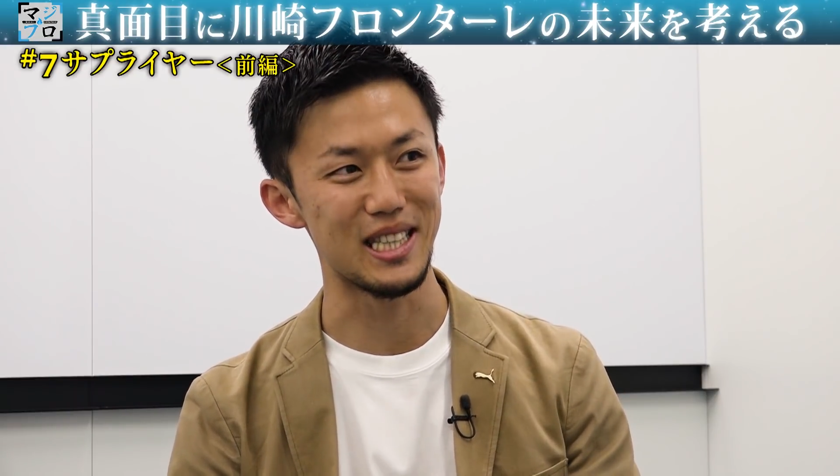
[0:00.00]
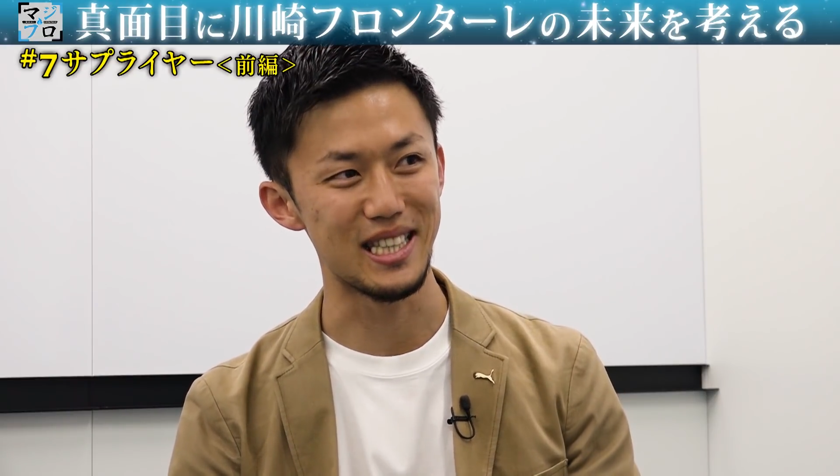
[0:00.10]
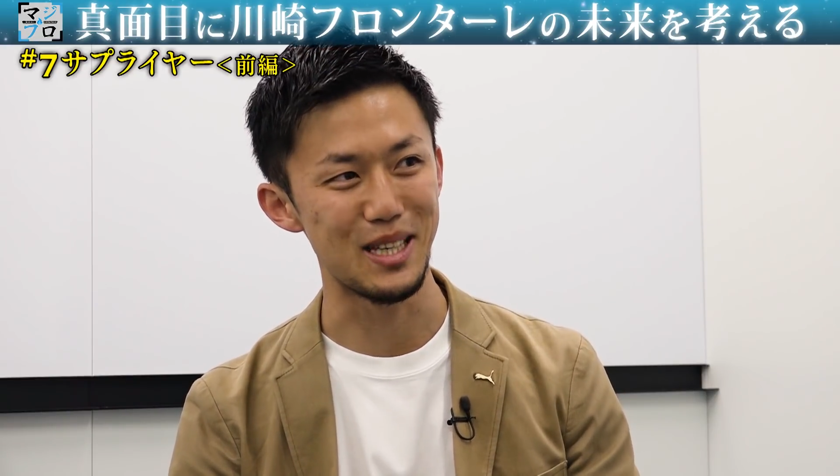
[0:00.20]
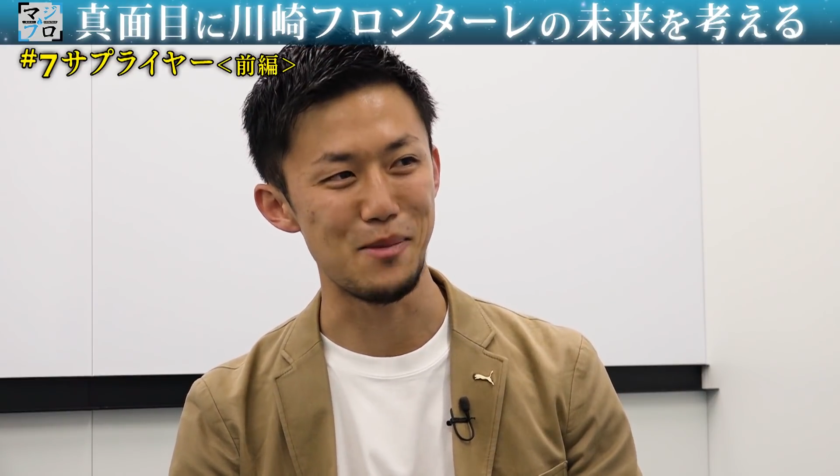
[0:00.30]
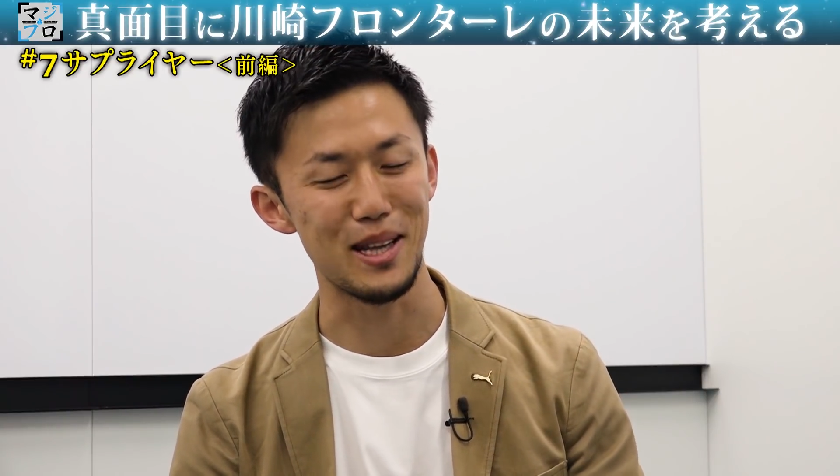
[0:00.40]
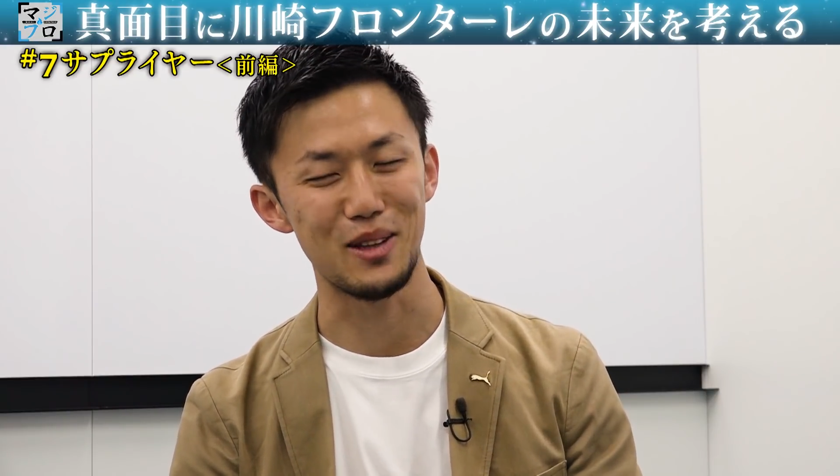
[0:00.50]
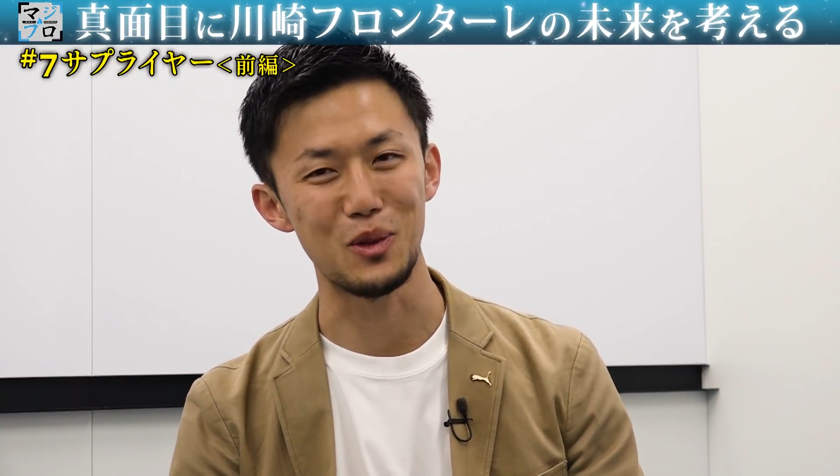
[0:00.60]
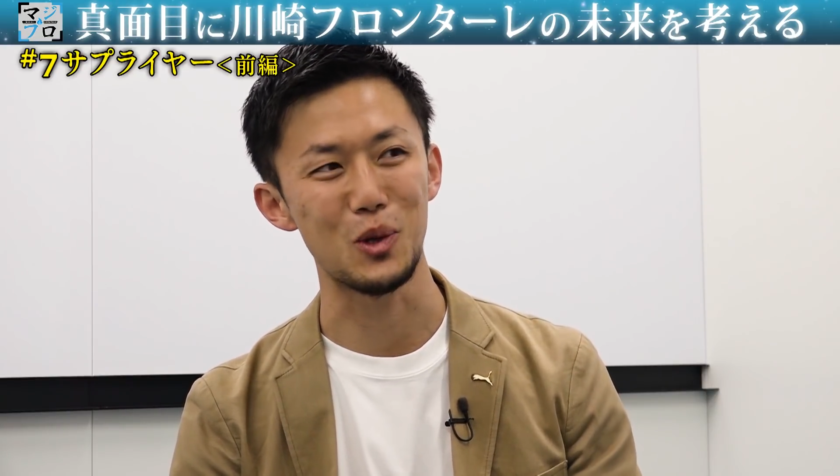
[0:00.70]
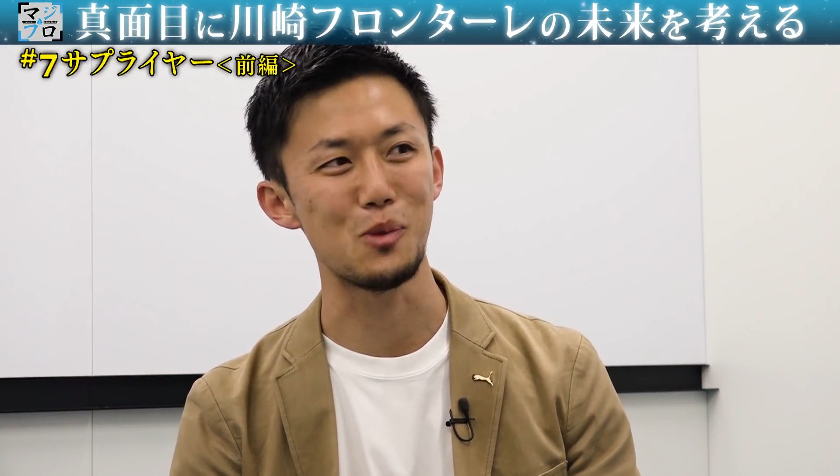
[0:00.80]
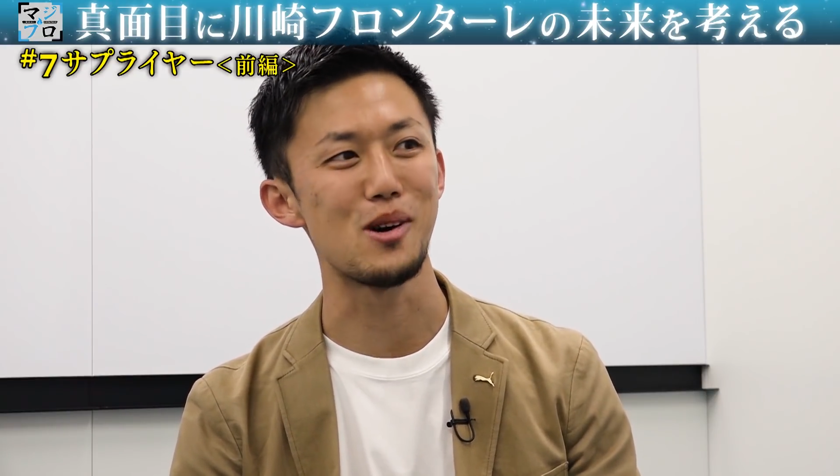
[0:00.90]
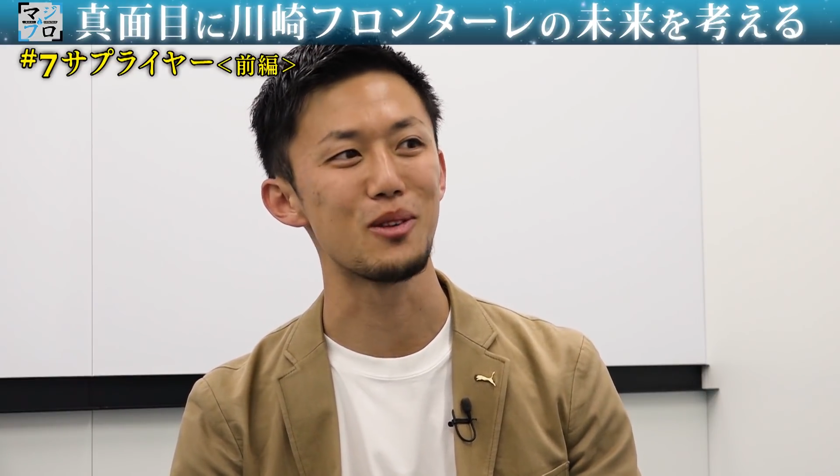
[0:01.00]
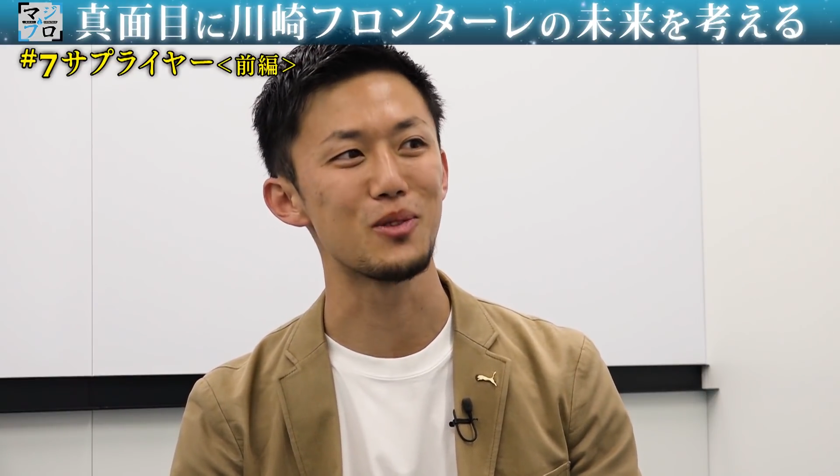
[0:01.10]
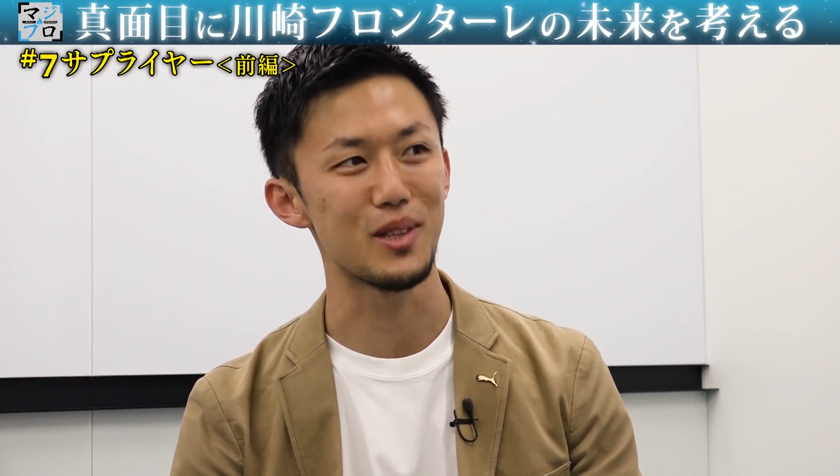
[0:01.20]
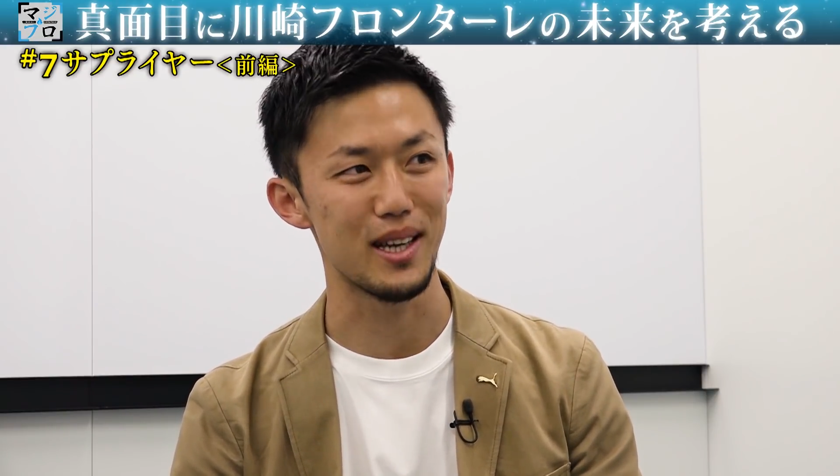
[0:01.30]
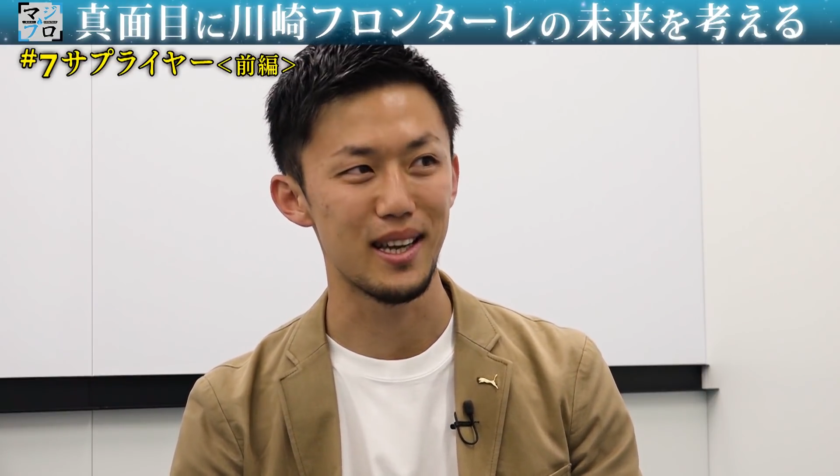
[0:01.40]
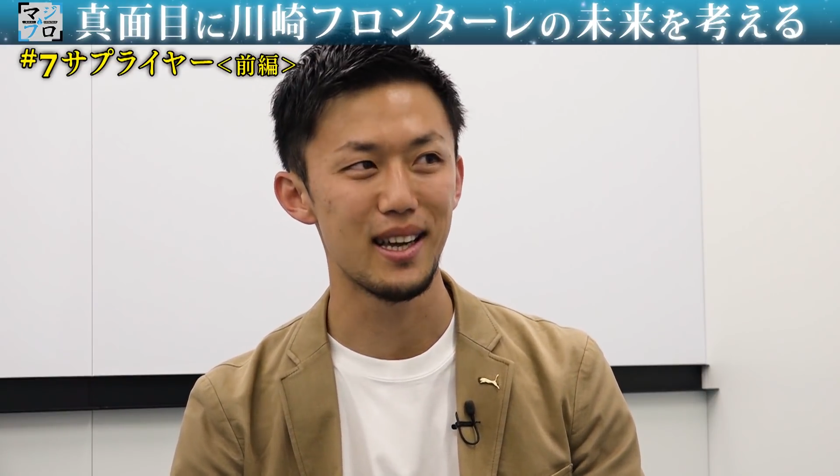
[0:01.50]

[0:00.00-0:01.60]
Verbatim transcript: に今やってるところでもあるので